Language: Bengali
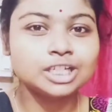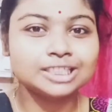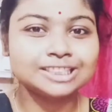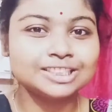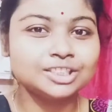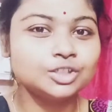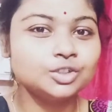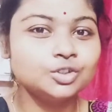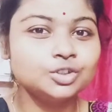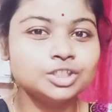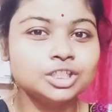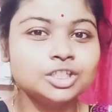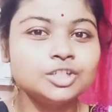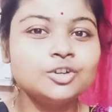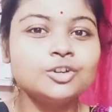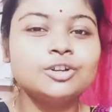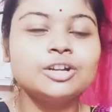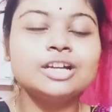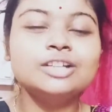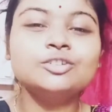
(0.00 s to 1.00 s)
সাজানো
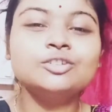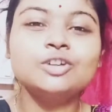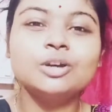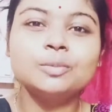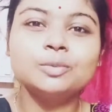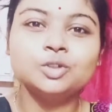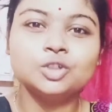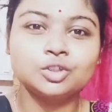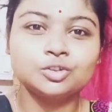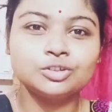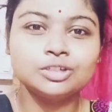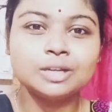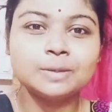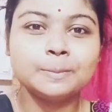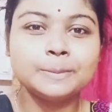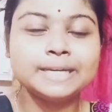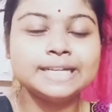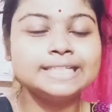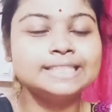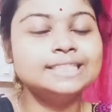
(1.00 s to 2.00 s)
গোছানোও না তো আমি যতটা
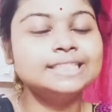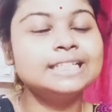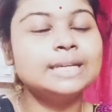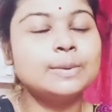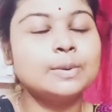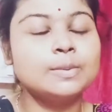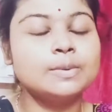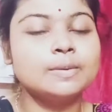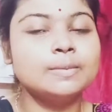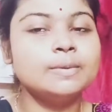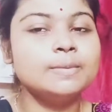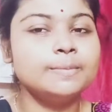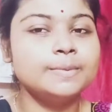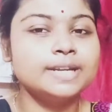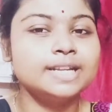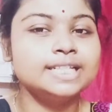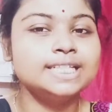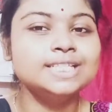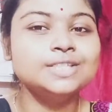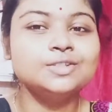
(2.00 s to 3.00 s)
পেরেছি যেমনভাবে
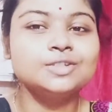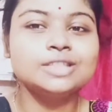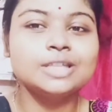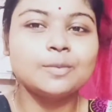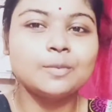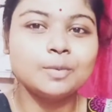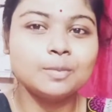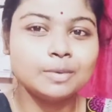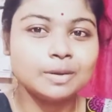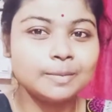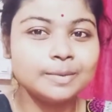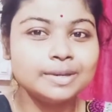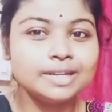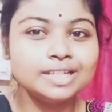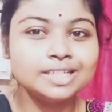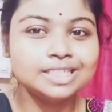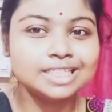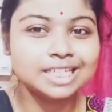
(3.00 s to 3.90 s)
পেরেছি তো তেমনভাবেই